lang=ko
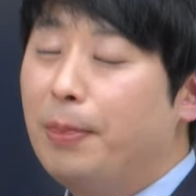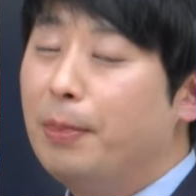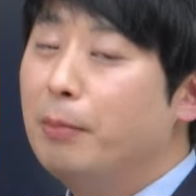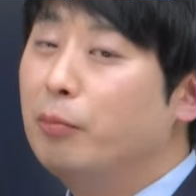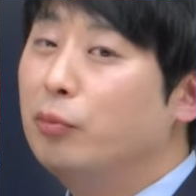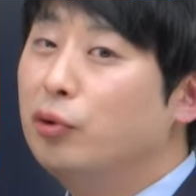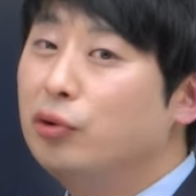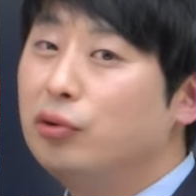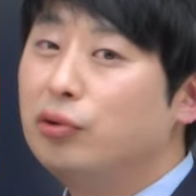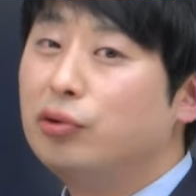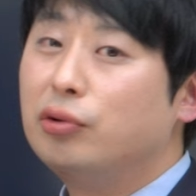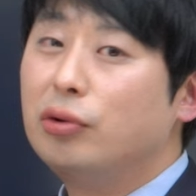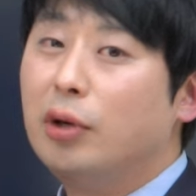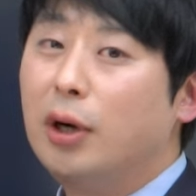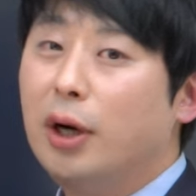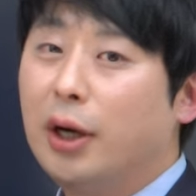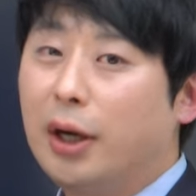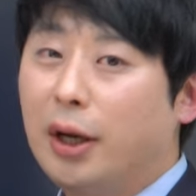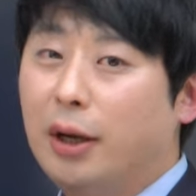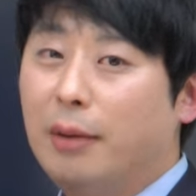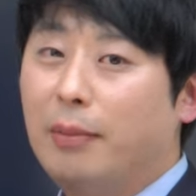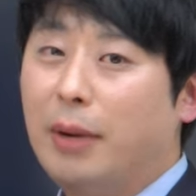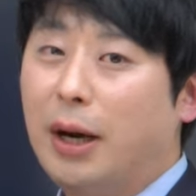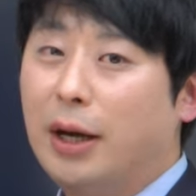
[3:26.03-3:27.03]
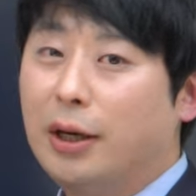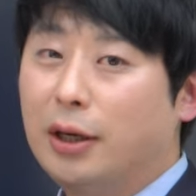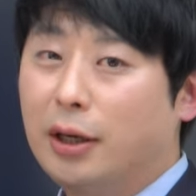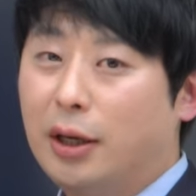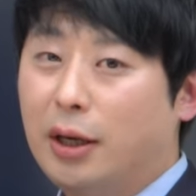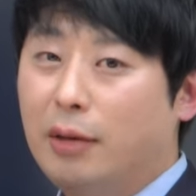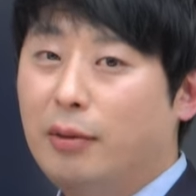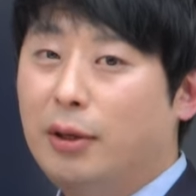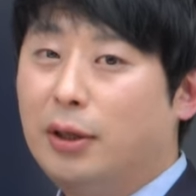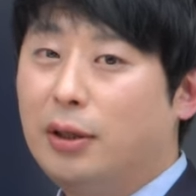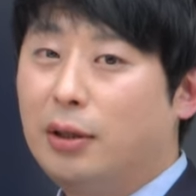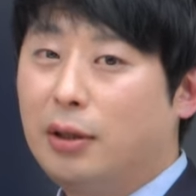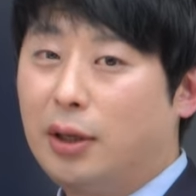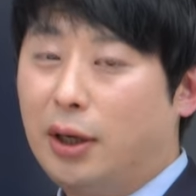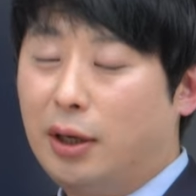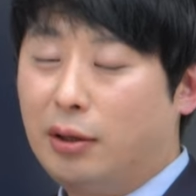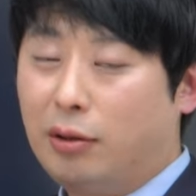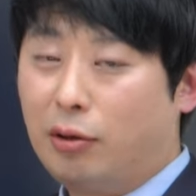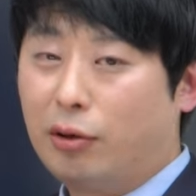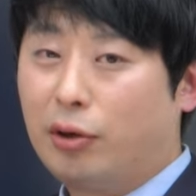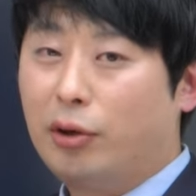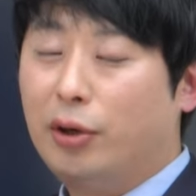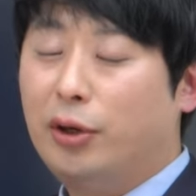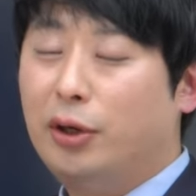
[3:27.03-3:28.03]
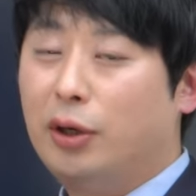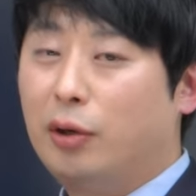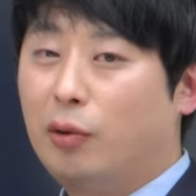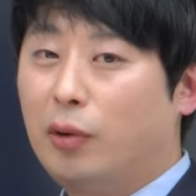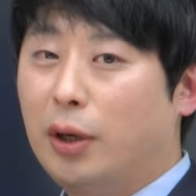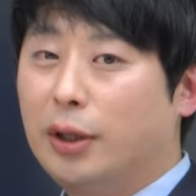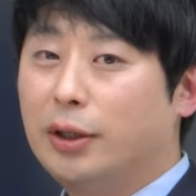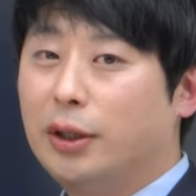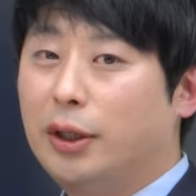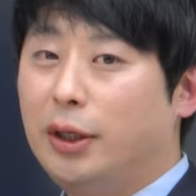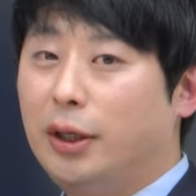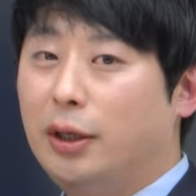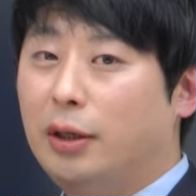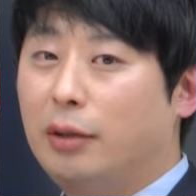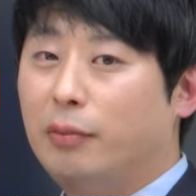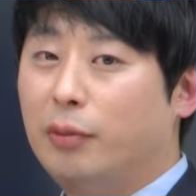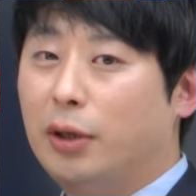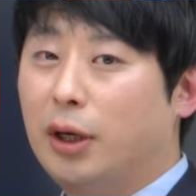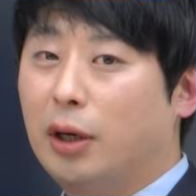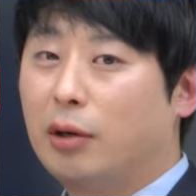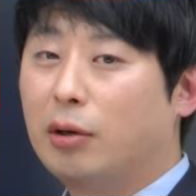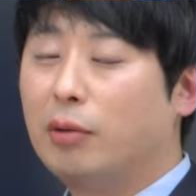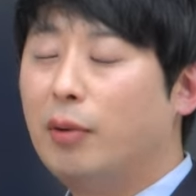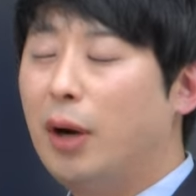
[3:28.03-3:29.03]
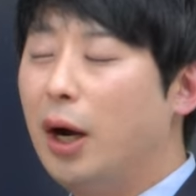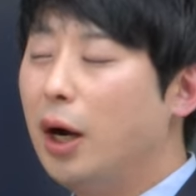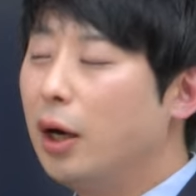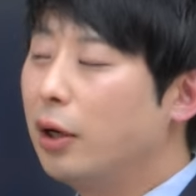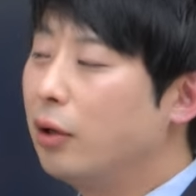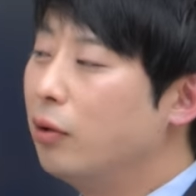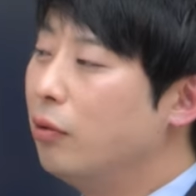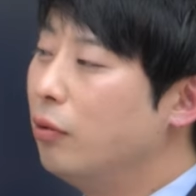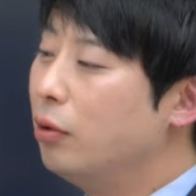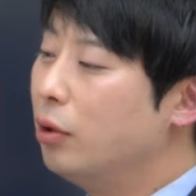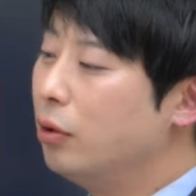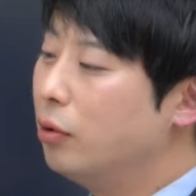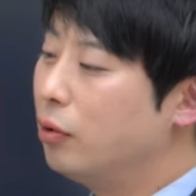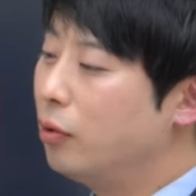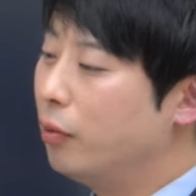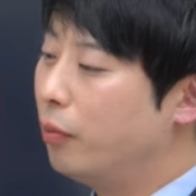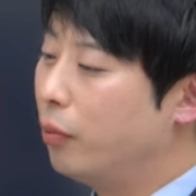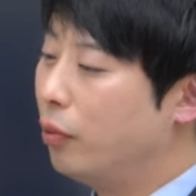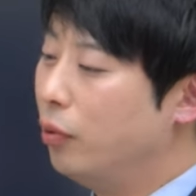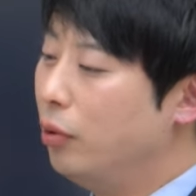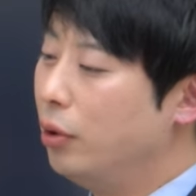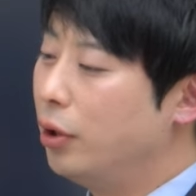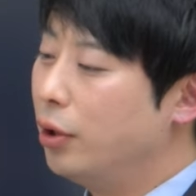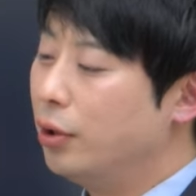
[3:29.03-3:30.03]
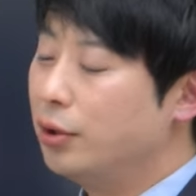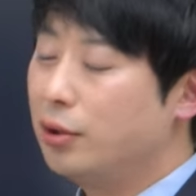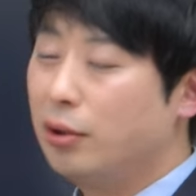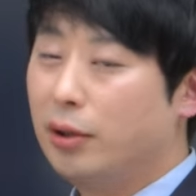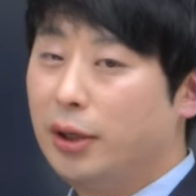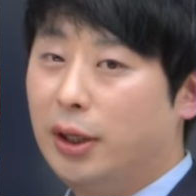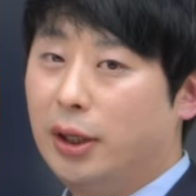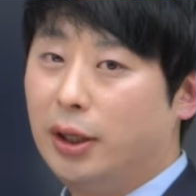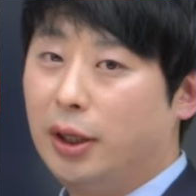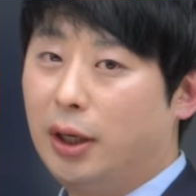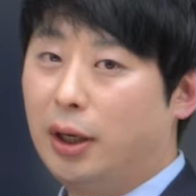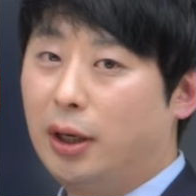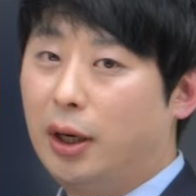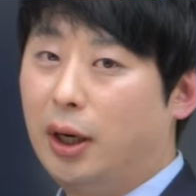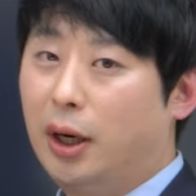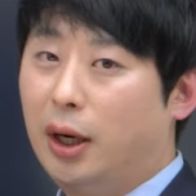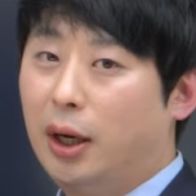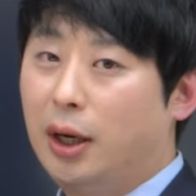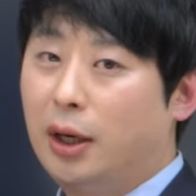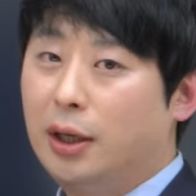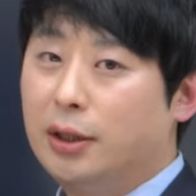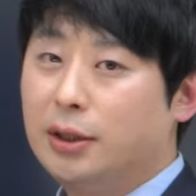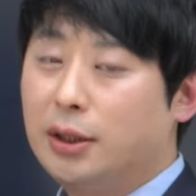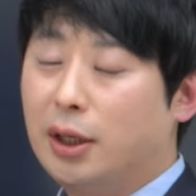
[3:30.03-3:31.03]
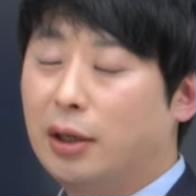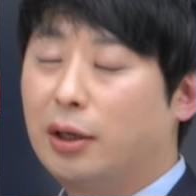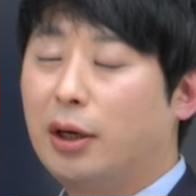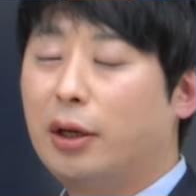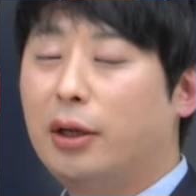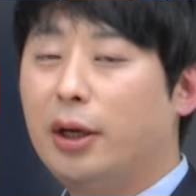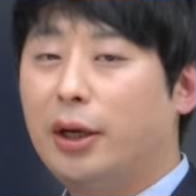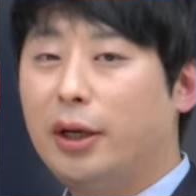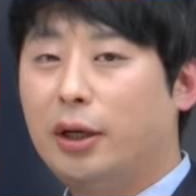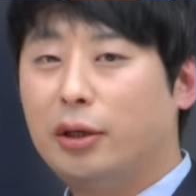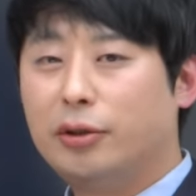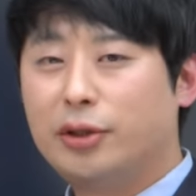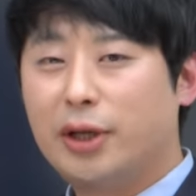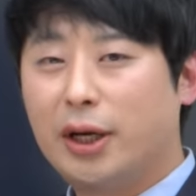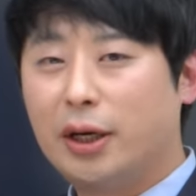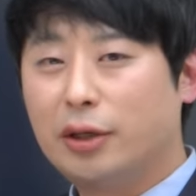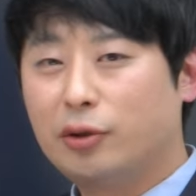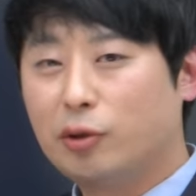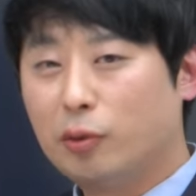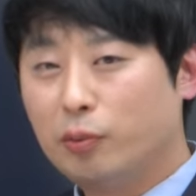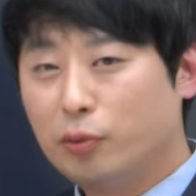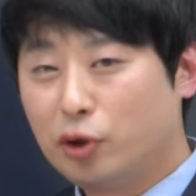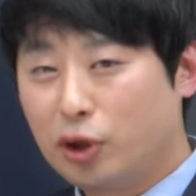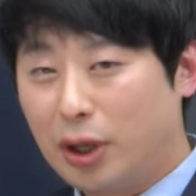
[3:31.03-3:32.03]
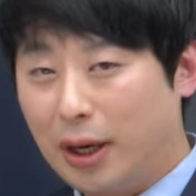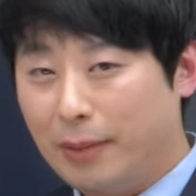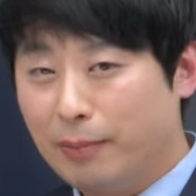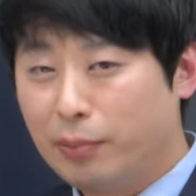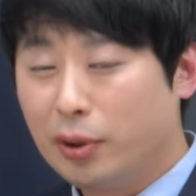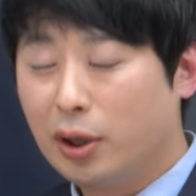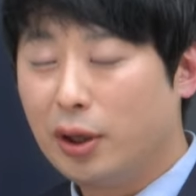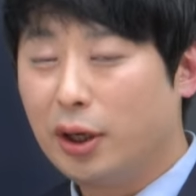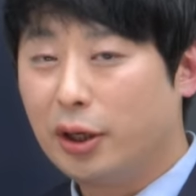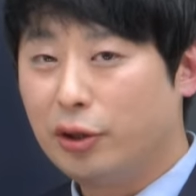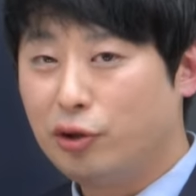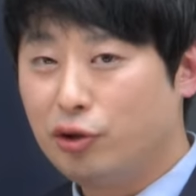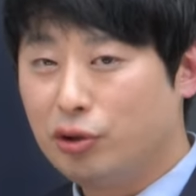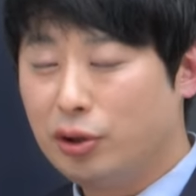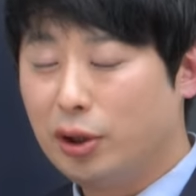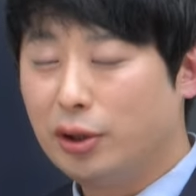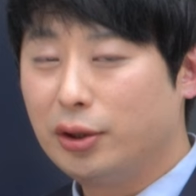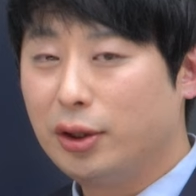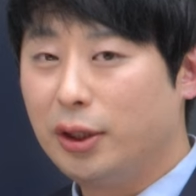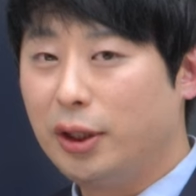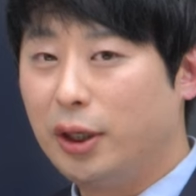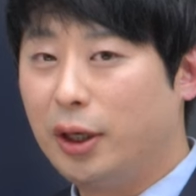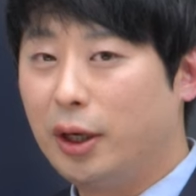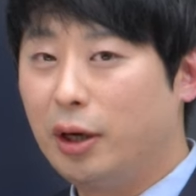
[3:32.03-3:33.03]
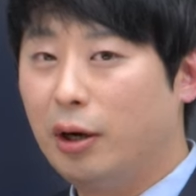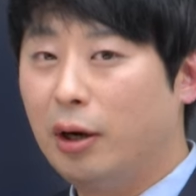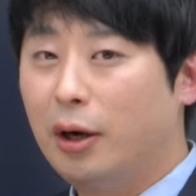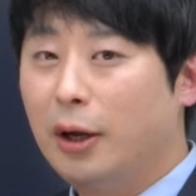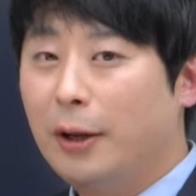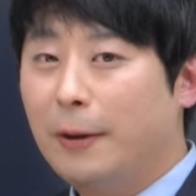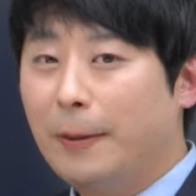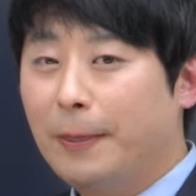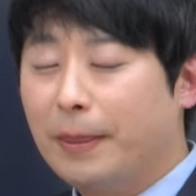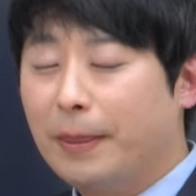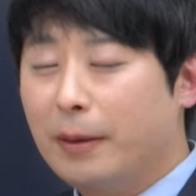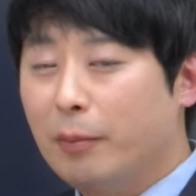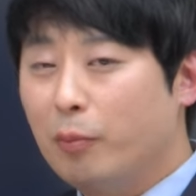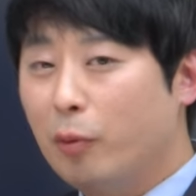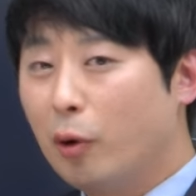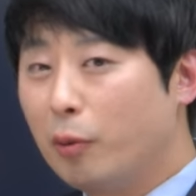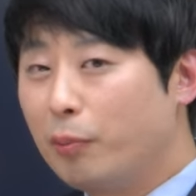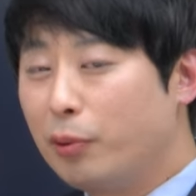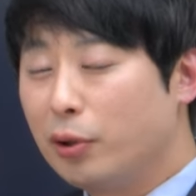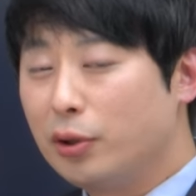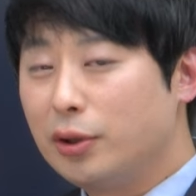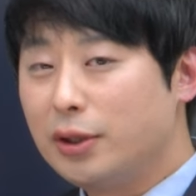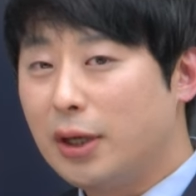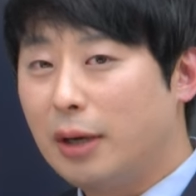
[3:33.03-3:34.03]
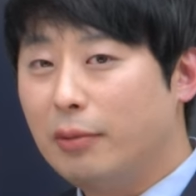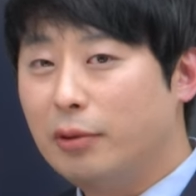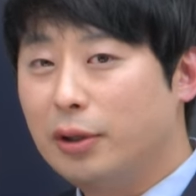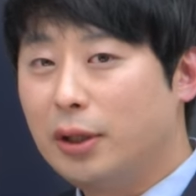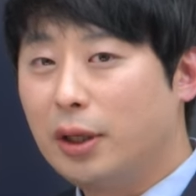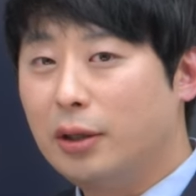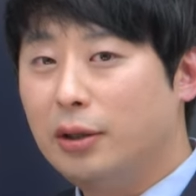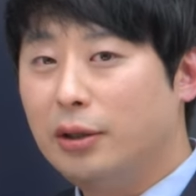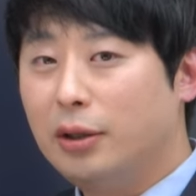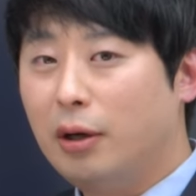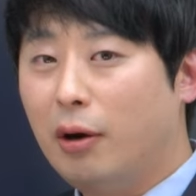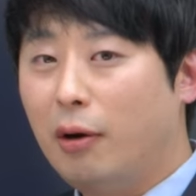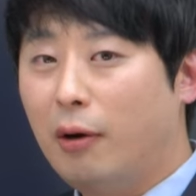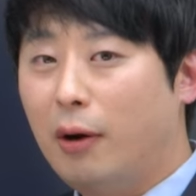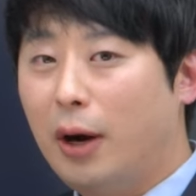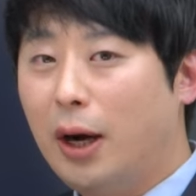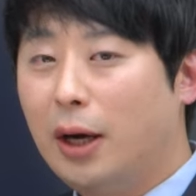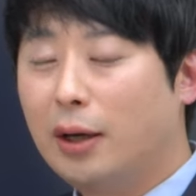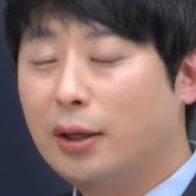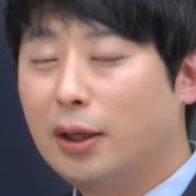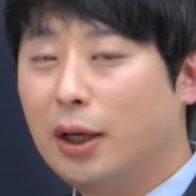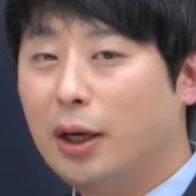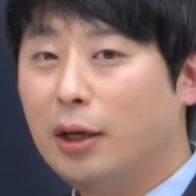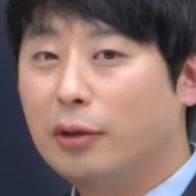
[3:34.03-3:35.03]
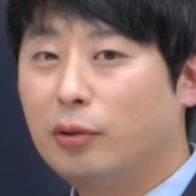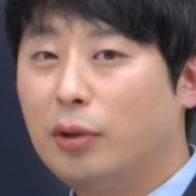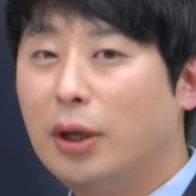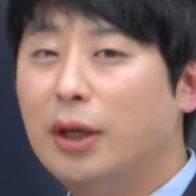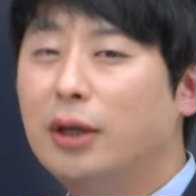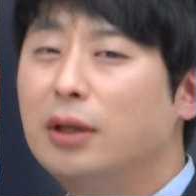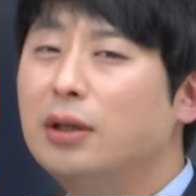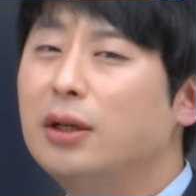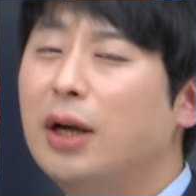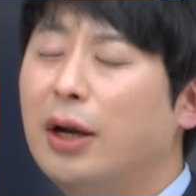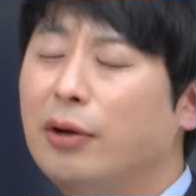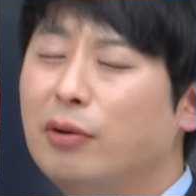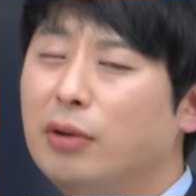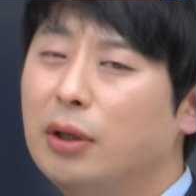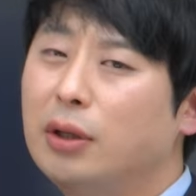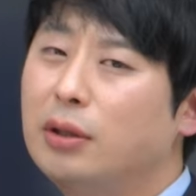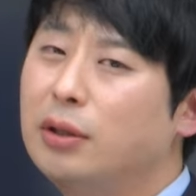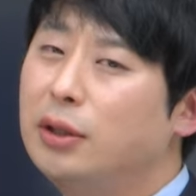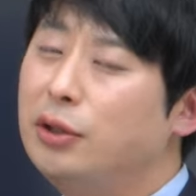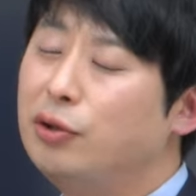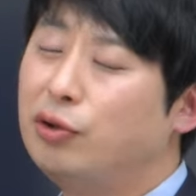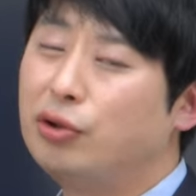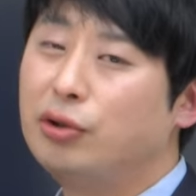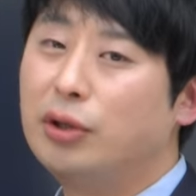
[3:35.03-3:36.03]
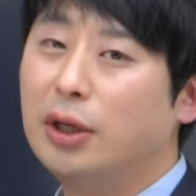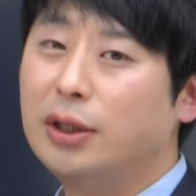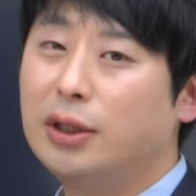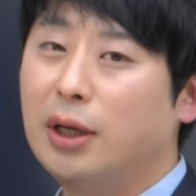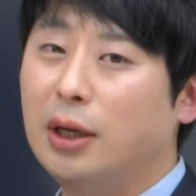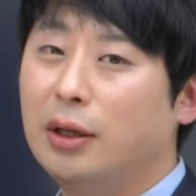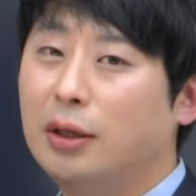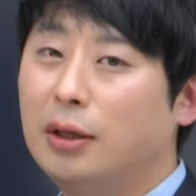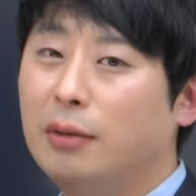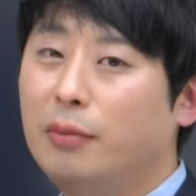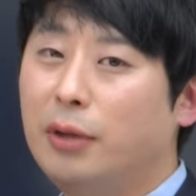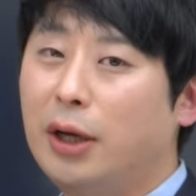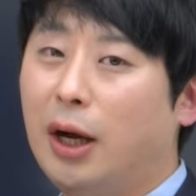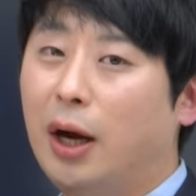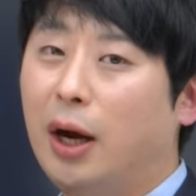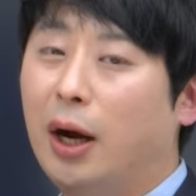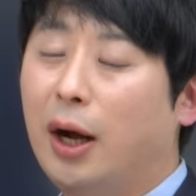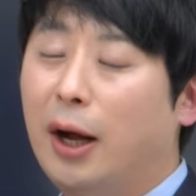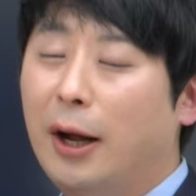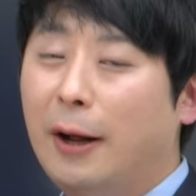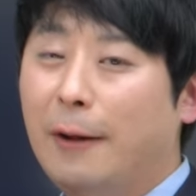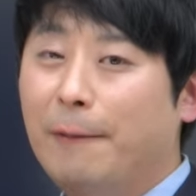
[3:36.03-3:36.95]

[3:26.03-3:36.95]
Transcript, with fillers: 무수하게 많은 케미스트리가 섞여 있는 과들이 있습니다. 그럼 학교는 또 뭘 결정해야 될까? 자, 그래서 이거 제가 좀 간편하게 줄여 드릴게요. 목표를 잡을 때는요. 항상 되든 안 되든이 중요하지 않습니다.